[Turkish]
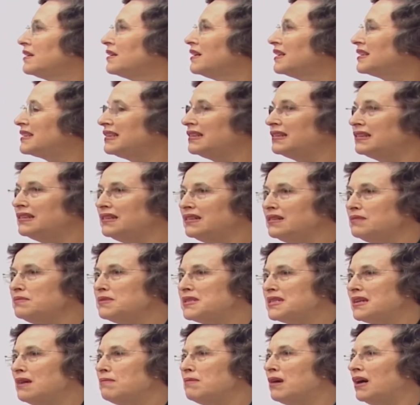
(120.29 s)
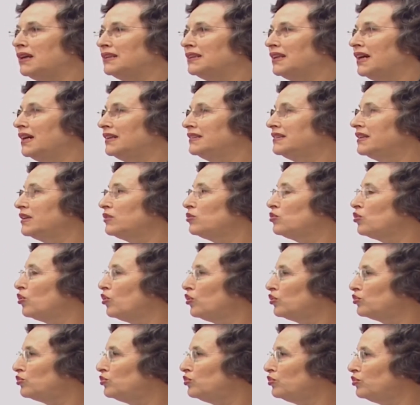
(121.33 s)
katıldığım zamanlarda
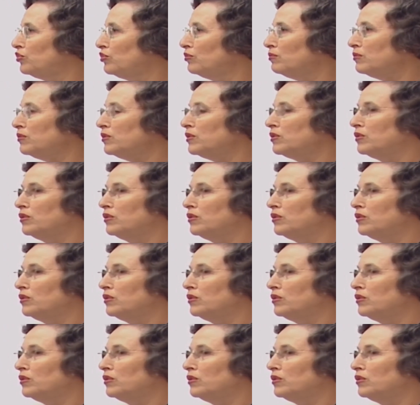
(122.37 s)
gördüğüm e,